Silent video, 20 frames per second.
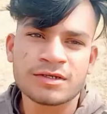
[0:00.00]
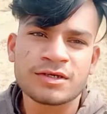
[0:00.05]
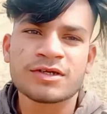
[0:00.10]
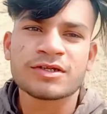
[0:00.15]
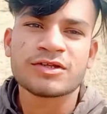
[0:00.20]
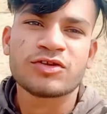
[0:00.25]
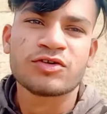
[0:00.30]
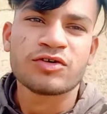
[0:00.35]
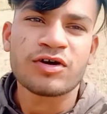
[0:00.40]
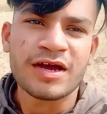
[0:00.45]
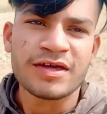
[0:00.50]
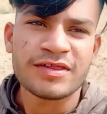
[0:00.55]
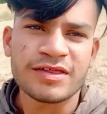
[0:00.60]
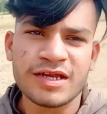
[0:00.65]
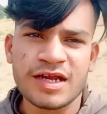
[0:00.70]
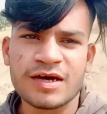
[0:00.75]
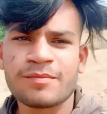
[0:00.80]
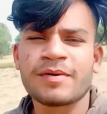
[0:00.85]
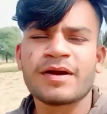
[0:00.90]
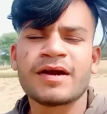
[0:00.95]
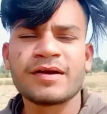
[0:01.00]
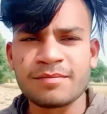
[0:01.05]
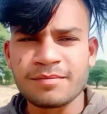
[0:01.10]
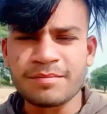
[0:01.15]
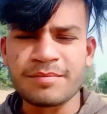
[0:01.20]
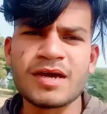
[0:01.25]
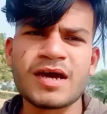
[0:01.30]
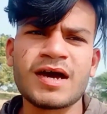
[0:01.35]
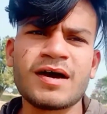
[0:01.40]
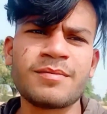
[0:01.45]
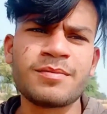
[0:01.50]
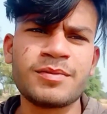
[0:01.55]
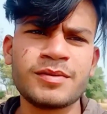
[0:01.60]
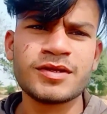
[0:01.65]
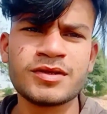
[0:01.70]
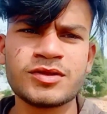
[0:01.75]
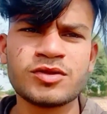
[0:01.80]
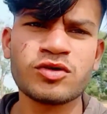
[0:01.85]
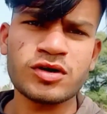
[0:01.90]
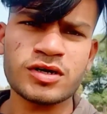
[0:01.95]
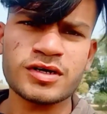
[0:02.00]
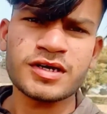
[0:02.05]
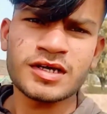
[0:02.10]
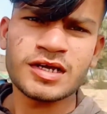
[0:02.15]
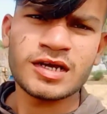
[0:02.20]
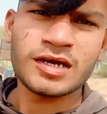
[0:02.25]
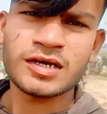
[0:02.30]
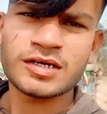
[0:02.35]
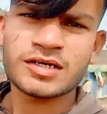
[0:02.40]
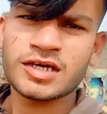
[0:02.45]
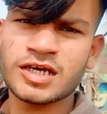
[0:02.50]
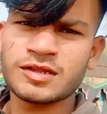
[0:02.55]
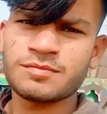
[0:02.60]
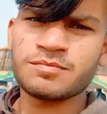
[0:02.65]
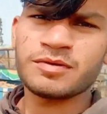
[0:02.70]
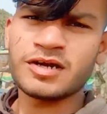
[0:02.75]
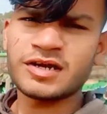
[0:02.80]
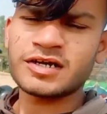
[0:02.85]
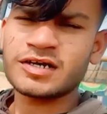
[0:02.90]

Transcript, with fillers: तो गाइस है ना बट मैं अभी तो अकेला खेत पे ट्रैक्टर